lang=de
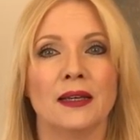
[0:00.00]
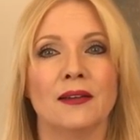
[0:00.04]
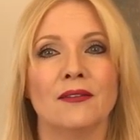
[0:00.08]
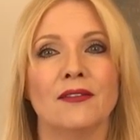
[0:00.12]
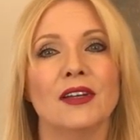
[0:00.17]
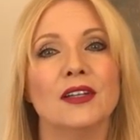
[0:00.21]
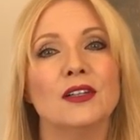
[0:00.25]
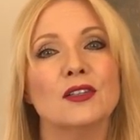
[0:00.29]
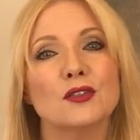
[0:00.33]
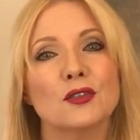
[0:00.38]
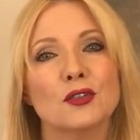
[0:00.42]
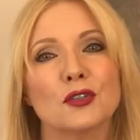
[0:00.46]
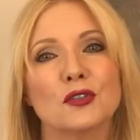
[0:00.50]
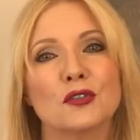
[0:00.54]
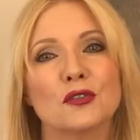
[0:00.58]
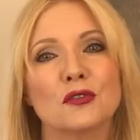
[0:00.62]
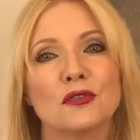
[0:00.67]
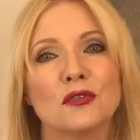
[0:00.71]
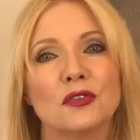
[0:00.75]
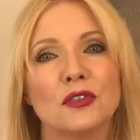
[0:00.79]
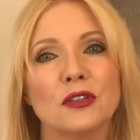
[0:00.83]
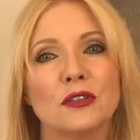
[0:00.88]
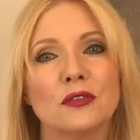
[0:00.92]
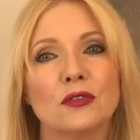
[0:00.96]
Wenn es euch zu
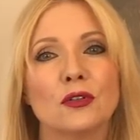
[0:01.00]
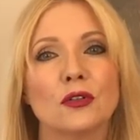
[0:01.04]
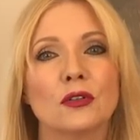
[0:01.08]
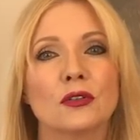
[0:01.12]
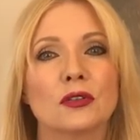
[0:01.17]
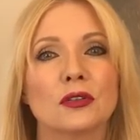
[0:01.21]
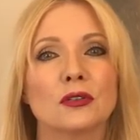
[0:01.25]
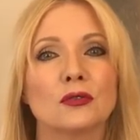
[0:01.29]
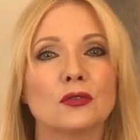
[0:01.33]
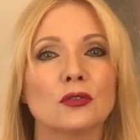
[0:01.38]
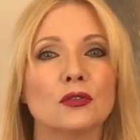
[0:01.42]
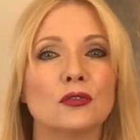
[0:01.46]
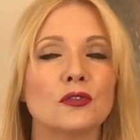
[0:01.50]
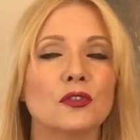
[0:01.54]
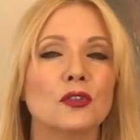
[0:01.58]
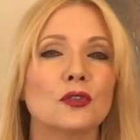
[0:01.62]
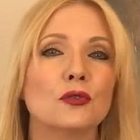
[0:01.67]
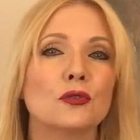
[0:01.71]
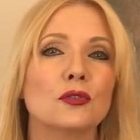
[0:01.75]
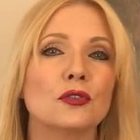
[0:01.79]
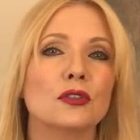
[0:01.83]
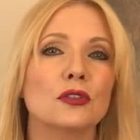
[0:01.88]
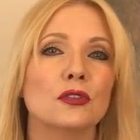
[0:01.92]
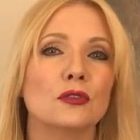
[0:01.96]
viel wird, dürft ihr
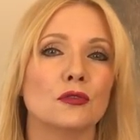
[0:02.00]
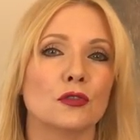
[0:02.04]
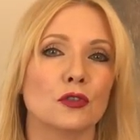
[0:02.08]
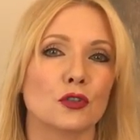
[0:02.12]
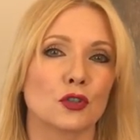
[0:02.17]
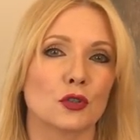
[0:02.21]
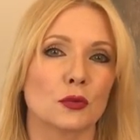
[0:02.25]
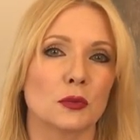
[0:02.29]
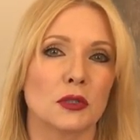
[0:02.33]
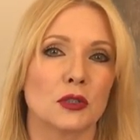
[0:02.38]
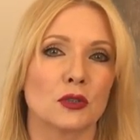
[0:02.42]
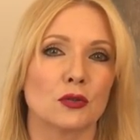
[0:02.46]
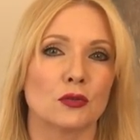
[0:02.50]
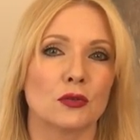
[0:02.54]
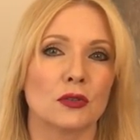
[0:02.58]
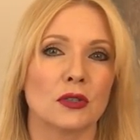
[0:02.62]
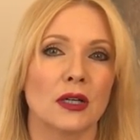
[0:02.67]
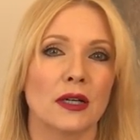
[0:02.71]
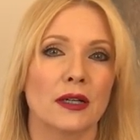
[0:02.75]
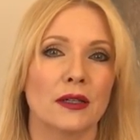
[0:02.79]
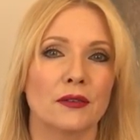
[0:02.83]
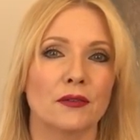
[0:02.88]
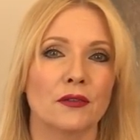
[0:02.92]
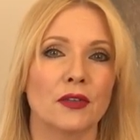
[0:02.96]
ruhig die Fische-Methode
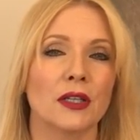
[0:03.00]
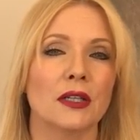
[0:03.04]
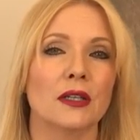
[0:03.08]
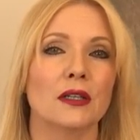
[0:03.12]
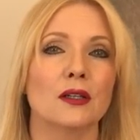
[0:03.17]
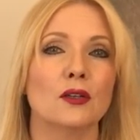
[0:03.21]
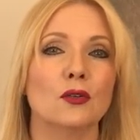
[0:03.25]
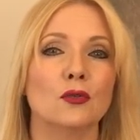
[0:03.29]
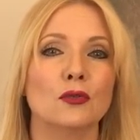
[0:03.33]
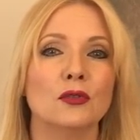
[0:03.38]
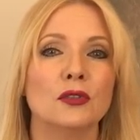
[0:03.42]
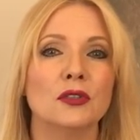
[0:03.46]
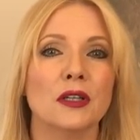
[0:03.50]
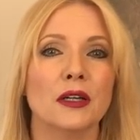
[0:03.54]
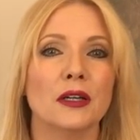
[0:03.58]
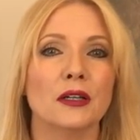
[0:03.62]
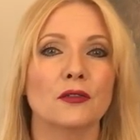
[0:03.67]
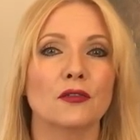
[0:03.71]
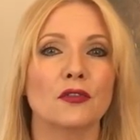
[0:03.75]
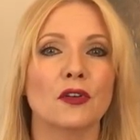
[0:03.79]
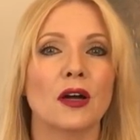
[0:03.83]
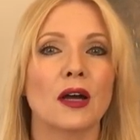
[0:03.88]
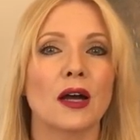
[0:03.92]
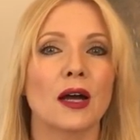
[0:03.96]
anwenden und
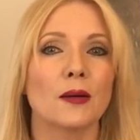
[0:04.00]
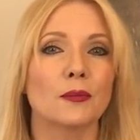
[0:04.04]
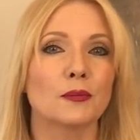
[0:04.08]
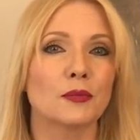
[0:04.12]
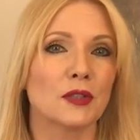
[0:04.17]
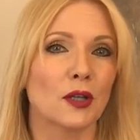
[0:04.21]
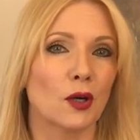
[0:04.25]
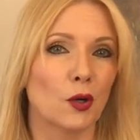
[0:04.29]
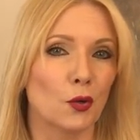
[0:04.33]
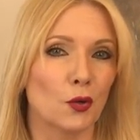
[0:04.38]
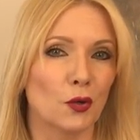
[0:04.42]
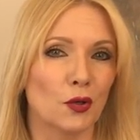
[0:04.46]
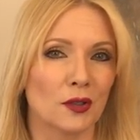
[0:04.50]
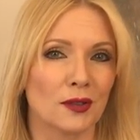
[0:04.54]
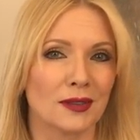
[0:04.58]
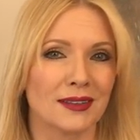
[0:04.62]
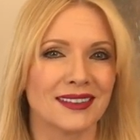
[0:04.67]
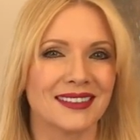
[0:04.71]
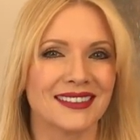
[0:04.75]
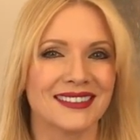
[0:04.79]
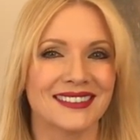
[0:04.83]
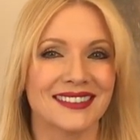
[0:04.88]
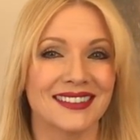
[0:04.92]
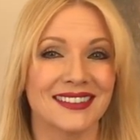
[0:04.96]
einfach abtauchen,
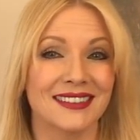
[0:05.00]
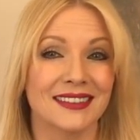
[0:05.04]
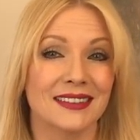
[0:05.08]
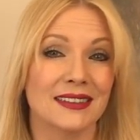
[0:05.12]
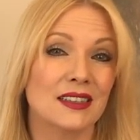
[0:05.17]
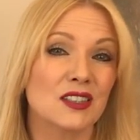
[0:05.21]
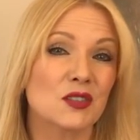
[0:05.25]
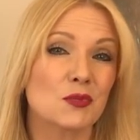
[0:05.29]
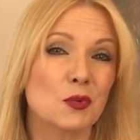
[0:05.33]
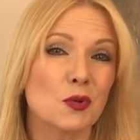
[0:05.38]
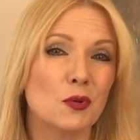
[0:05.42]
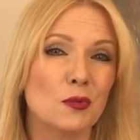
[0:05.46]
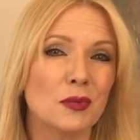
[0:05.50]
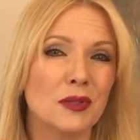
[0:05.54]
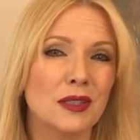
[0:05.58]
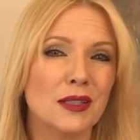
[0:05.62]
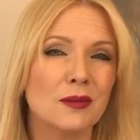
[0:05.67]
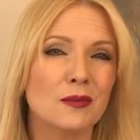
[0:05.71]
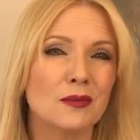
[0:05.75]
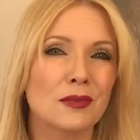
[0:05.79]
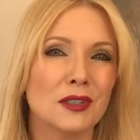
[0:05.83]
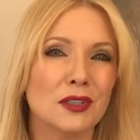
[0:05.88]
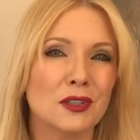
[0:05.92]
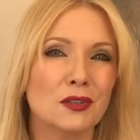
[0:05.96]
denn das
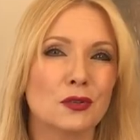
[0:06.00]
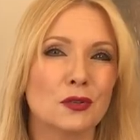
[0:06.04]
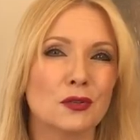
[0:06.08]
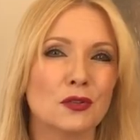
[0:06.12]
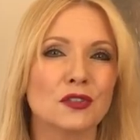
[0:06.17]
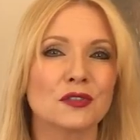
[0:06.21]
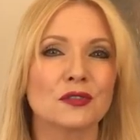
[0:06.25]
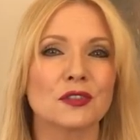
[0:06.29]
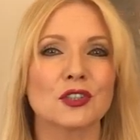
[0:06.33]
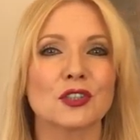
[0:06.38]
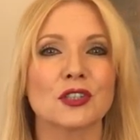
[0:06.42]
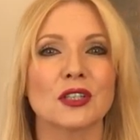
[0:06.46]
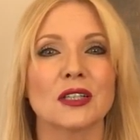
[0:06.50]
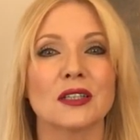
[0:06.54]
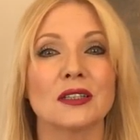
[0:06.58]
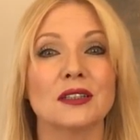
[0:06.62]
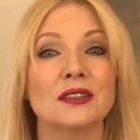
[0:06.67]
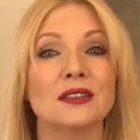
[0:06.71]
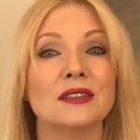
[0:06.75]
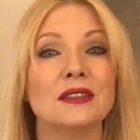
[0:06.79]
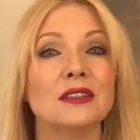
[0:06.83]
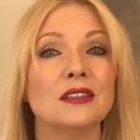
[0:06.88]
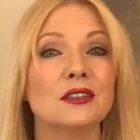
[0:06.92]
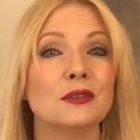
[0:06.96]
Problem liegt
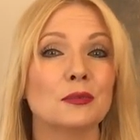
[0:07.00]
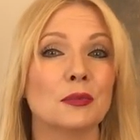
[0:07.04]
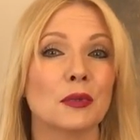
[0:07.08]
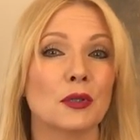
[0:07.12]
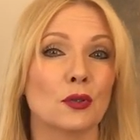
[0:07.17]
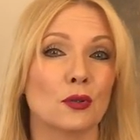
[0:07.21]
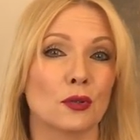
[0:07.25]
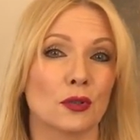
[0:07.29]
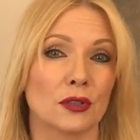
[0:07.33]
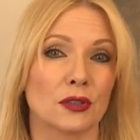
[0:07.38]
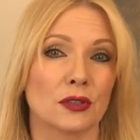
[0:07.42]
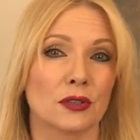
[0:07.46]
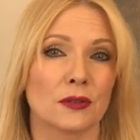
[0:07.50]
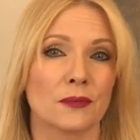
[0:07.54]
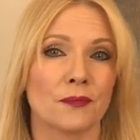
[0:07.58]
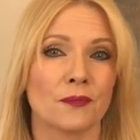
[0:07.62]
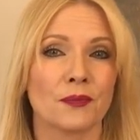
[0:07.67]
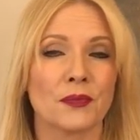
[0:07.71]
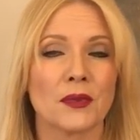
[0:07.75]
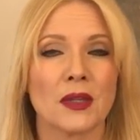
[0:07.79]
höchstwahrscheinlich nicht bei euch.